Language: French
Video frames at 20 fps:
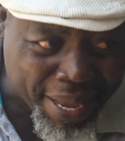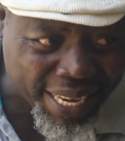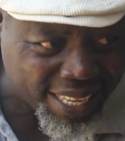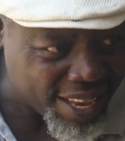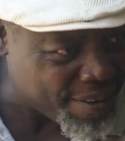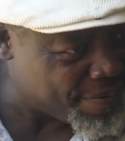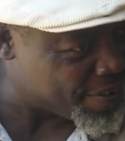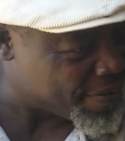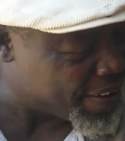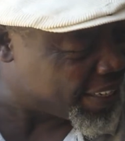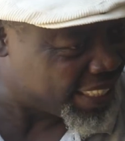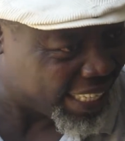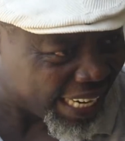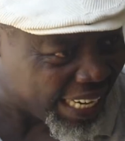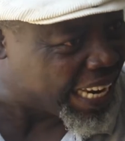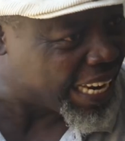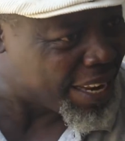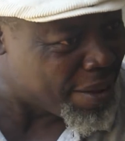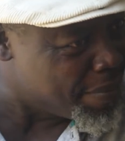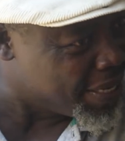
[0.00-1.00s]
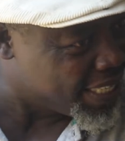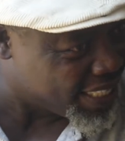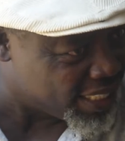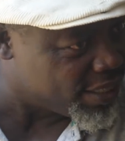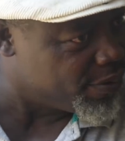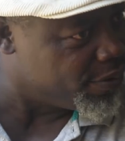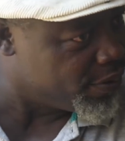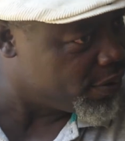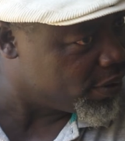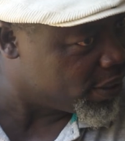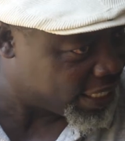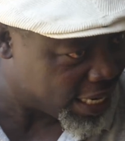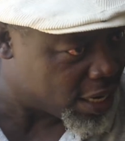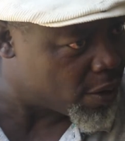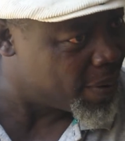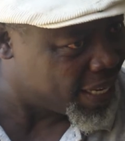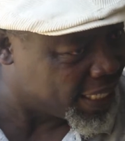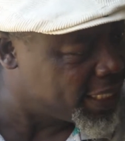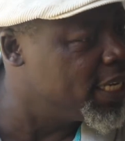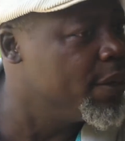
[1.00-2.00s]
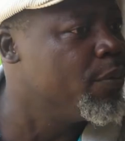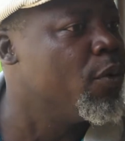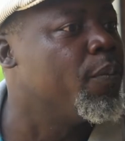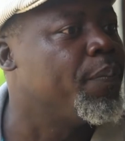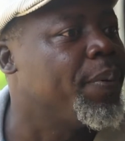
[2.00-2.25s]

ma mère était vivante, elle allait me dire réellement qui est